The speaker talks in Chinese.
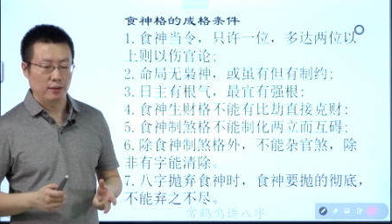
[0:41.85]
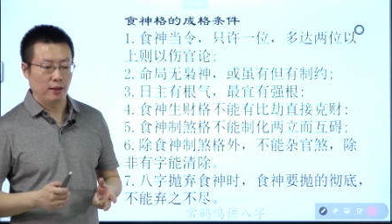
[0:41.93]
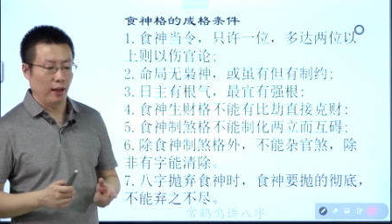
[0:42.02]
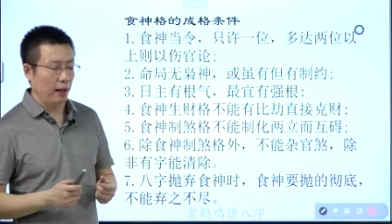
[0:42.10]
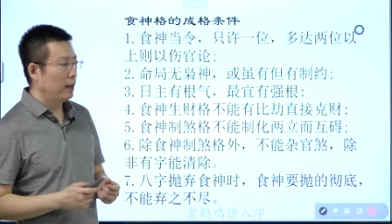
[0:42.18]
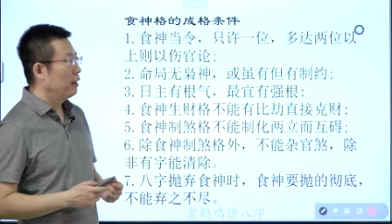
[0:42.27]

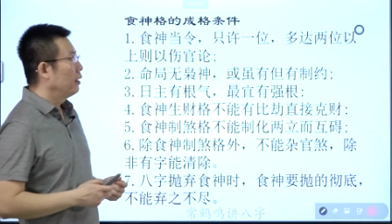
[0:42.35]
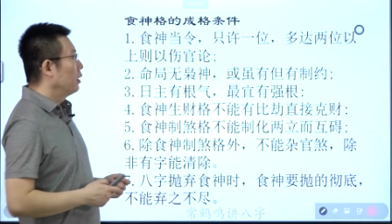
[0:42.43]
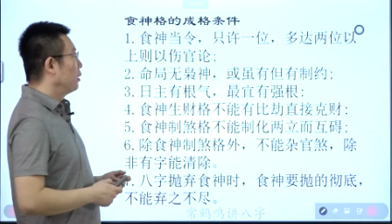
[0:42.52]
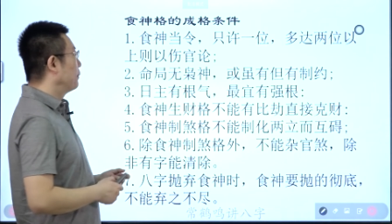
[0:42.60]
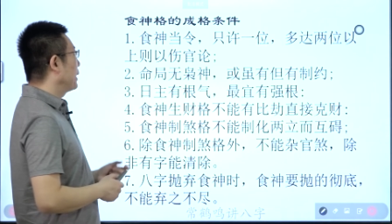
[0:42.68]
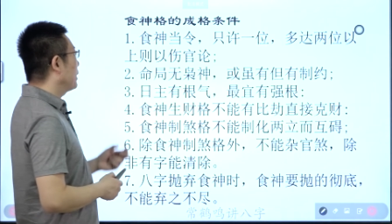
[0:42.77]
哎，
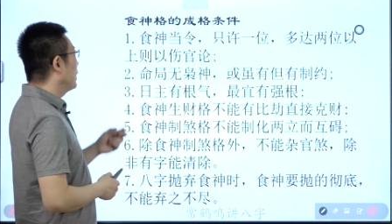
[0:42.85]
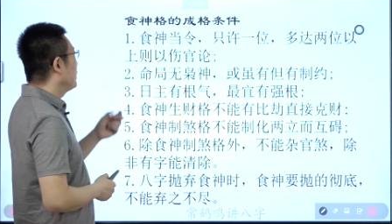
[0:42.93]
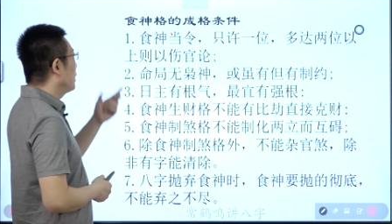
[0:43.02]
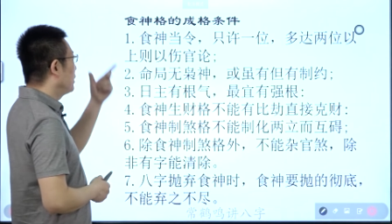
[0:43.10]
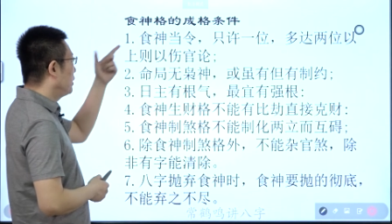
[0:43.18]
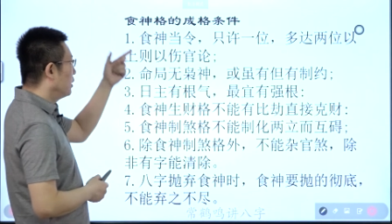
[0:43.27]
我们来看一
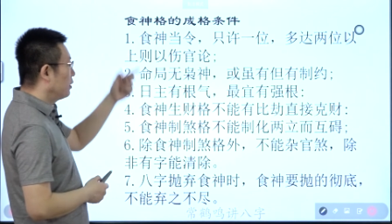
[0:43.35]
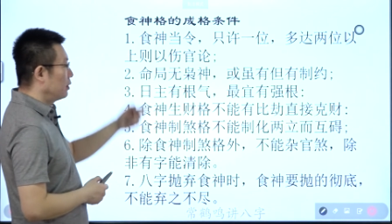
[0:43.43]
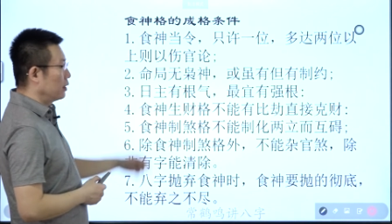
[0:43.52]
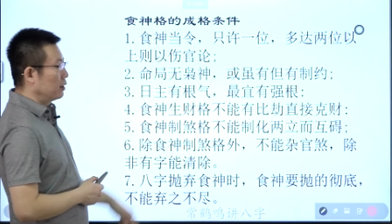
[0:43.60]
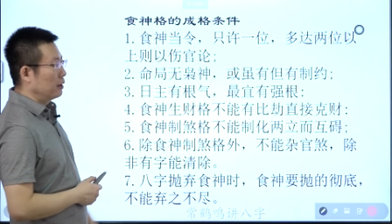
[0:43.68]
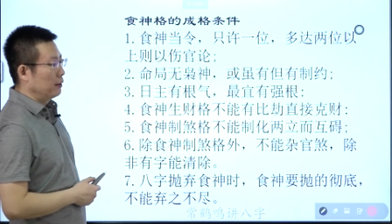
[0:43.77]
下时辰格
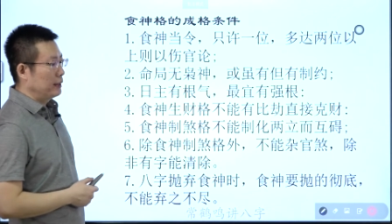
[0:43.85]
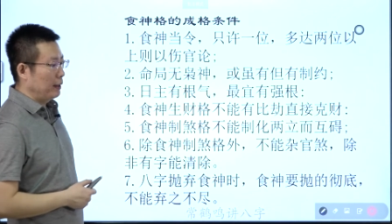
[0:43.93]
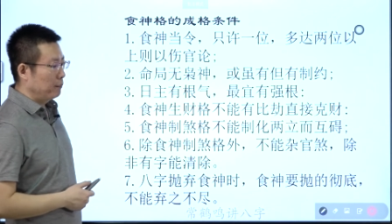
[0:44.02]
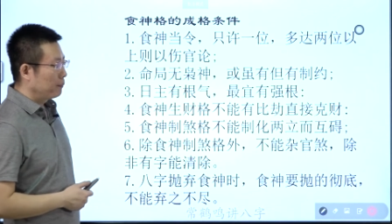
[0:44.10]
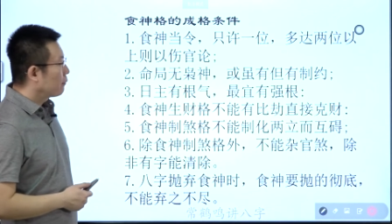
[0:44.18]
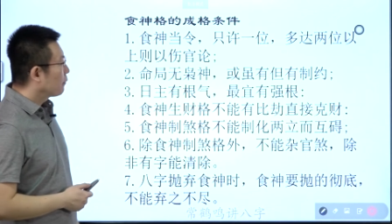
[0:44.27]
成格条件：